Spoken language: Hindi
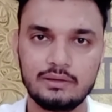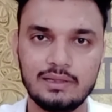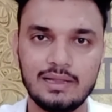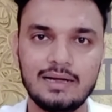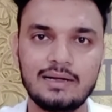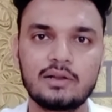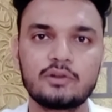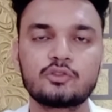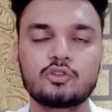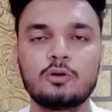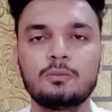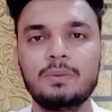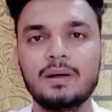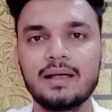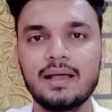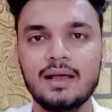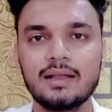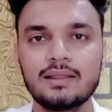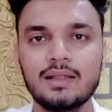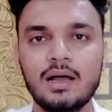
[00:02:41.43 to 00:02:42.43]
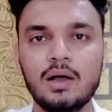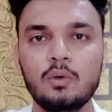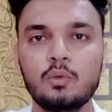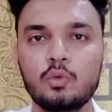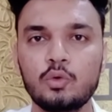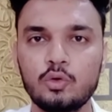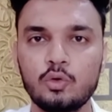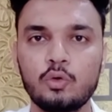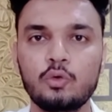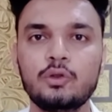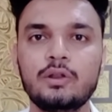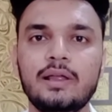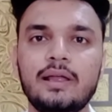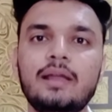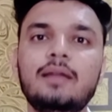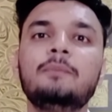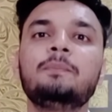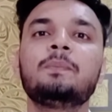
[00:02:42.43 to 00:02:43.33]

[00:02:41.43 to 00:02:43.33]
लेटर सौंपा गया था उन्होंने